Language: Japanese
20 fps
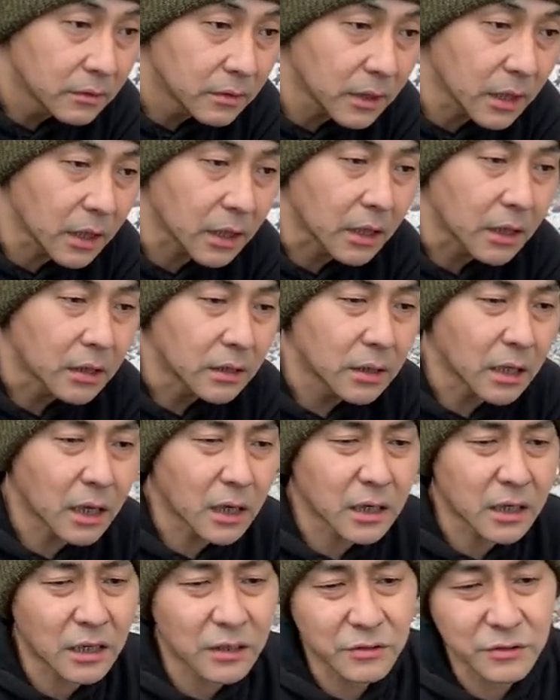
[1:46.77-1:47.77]
で、
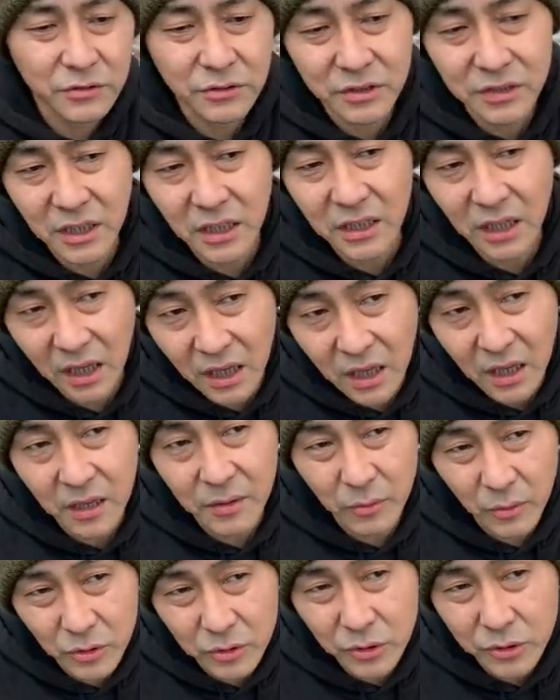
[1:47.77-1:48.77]
なんか薄手
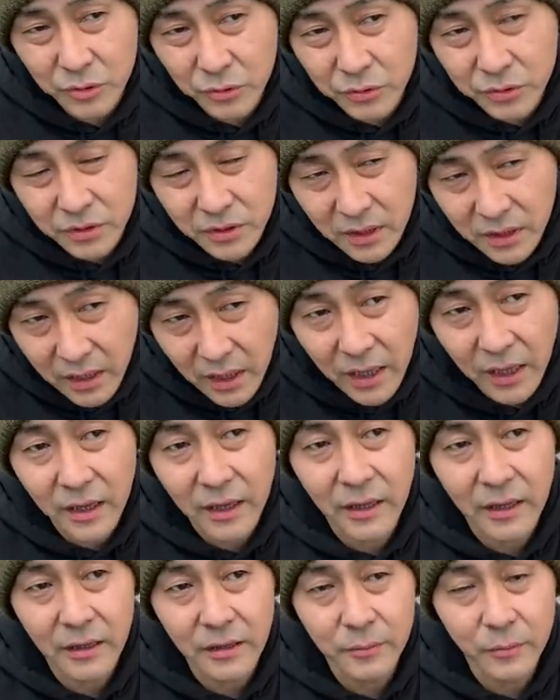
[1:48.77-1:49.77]
でもうちょっと薄手
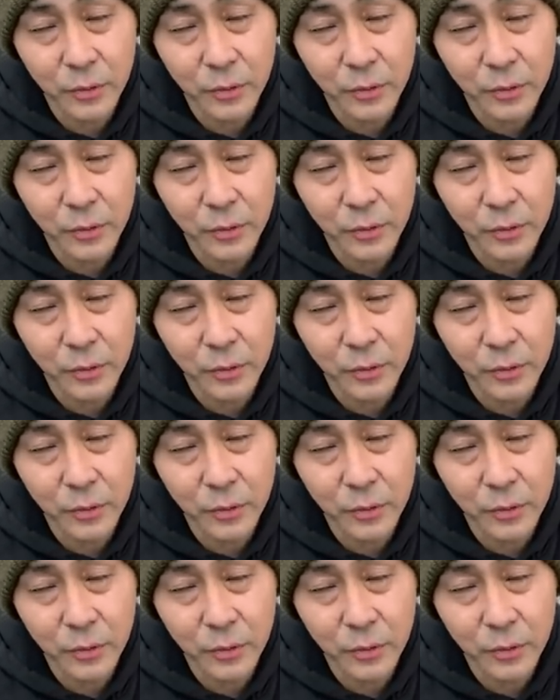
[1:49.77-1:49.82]
で